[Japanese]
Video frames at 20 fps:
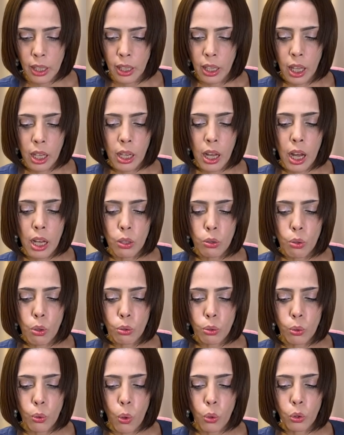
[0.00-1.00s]
え韓国
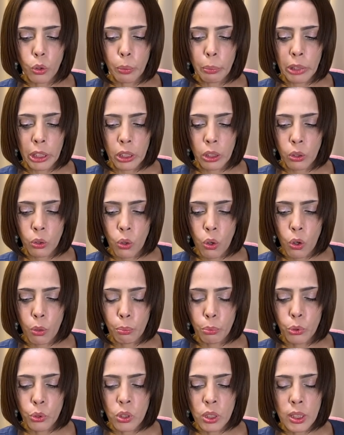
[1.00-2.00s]
国民の
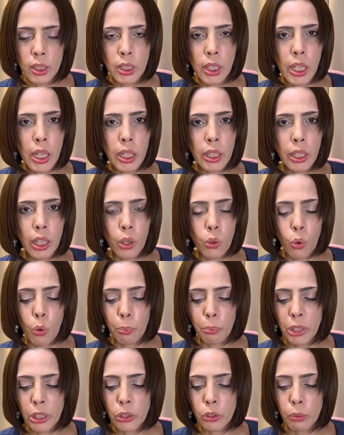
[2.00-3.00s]
ムン政権を
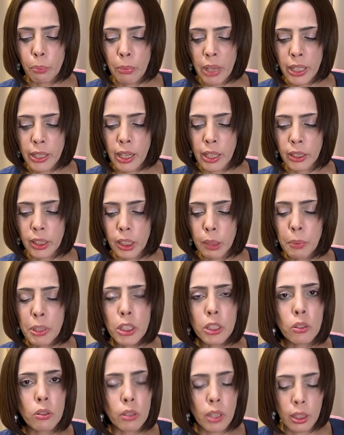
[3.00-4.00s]
見る目が厳
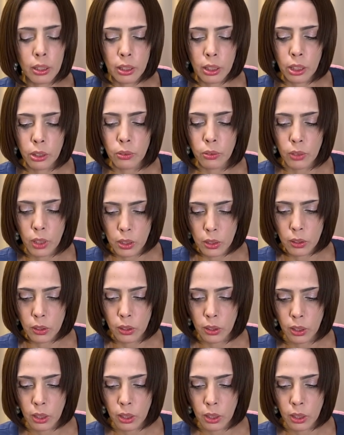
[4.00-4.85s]
しくなっているんです。